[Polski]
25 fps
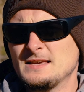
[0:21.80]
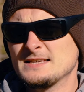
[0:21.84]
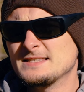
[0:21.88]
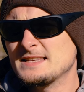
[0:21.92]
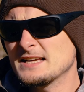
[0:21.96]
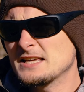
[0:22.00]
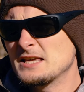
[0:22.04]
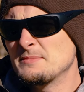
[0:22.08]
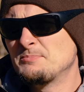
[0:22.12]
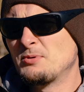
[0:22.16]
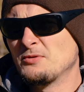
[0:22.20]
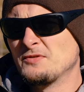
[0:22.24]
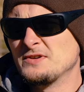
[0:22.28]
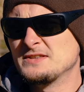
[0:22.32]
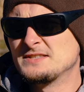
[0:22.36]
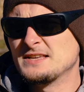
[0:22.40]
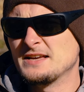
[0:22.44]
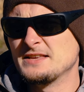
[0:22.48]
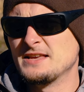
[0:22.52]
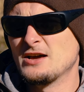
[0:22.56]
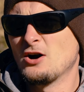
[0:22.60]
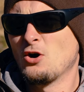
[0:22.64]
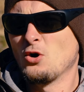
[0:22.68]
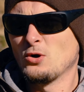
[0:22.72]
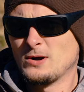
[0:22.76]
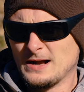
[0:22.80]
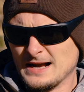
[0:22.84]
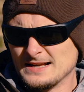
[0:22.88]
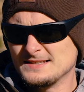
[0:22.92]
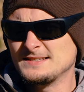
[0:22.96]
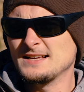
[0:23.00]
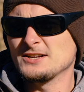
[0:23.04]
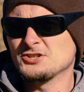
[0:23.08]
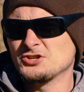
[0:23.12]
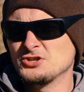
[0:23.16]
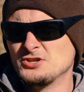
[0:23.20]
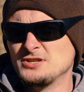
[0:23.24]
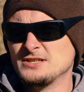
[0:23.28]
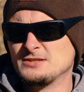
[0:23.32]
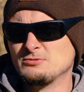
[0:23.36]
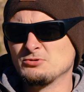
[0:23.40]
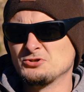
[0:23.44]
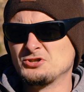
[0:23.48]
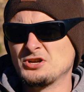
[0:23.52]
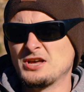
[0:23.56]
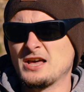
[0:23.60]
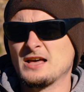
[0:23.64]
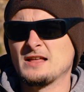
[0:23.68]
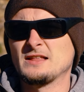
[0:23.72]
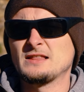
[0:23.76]
Jest takie powiedzenie, okazja czyni
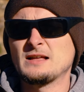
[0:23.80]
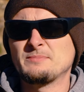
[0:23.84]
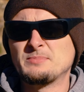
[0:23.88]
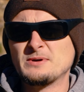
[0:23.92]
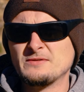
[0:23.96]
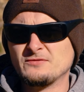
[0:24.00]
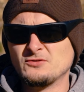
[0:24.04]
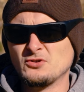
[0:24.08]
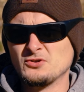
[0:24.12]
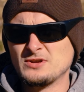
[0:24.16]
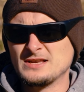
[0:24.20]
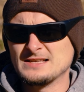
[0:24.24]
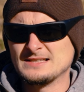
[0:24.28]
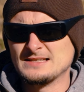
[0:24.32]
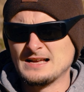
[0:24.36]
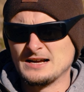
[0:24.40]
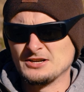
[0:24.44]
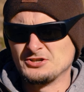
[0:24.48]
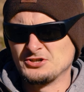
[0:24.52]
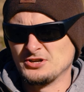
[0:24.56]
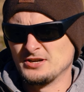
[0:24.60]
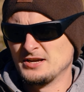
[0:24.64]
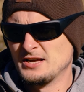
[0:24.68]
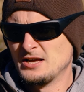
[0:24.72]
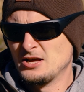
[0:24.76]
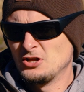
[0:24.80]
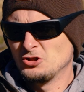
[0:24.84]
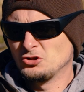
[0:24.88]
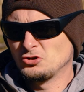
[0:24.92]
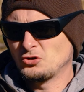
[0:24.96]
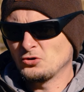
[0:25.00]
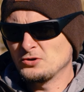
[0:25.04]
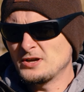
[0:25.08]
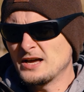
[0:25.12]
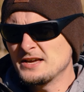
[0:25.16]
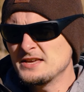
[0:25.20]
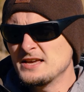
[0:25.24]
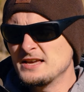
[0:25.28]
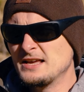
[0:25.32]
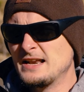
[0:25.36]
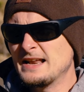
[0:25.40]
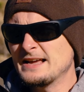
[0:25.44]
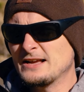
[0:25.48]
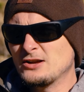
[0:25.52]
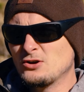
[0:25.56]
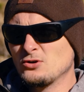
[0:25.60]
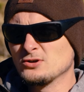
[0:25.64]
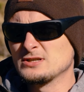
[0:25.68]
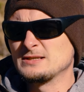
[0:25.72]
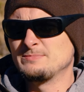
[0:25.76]
złodzieja, na pewno je znacie. To ja je
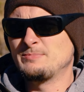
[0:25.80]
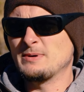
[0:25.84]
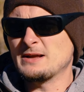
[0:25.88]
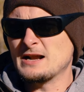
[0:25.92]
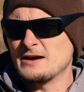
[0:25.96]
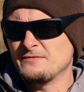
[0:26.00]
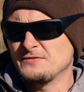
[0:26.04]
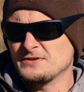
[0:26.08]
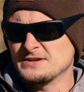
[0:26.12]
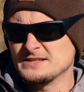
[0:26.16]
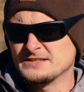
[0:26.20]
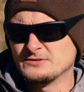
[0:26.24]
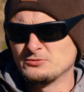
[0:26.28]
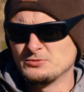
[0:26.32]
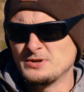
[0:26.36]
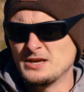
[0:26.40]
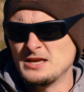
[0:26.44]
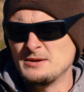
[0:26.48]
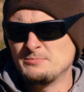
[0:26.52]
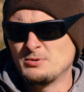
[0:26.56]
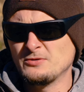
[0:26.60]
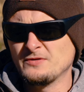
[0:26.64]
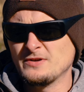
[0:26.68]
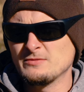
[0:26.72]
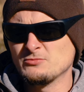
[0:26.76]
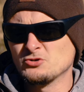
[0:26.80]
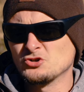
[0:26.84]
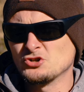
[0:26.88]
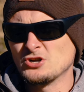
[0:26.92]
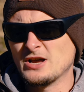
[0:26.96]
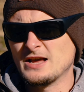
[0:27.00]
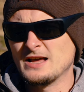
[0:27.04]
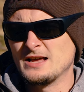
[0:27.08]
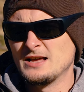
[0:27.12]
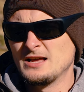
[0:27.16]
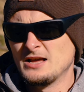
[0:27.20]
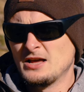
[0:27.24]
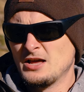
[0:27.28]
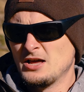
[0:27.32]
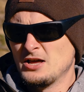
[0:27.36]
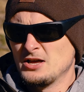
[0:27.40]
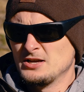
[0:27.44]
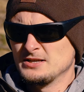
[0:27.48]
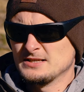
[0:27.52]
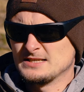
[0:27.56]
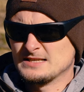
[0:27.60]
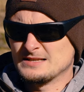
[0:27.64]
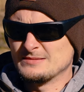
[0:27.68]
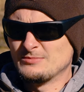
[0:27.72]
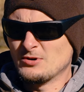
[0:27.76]
lekko sparafrazuję i powiem, że
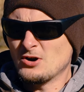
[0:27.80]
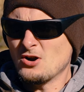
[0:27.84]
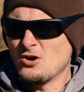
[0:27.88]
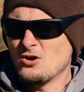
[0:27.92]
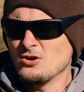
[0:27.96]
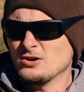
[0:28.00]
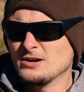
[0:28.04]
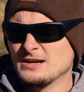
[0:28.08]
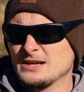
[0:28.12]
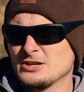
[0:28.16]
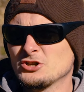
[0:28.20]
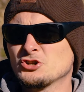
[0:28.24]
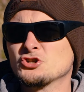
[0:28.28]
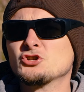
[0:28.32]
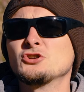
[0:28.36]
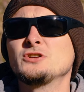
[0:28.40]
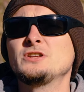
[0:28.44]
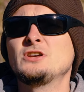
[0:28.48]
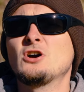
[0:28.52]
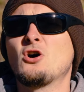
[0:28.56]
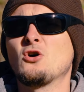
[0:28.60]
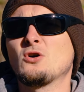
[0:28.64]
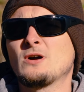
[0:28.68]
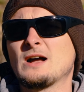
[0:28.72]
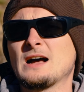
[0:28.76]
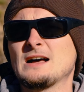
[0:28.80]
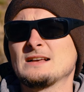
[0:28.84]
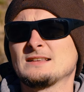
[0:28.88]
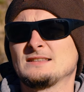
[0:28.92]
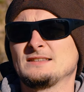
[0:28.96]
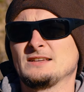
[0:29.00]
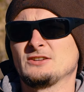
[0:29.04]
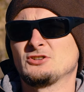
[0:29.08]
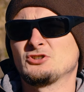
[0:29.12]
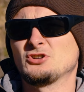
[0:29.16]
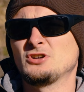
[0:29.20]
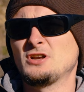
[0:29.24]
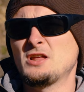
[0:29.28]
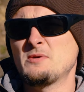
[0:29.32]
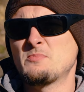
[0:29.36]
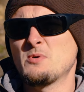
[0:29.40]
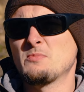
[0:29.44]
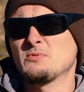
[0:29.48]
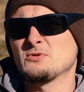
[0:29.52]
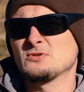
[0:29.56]
zmrok czyni okazję, czyli po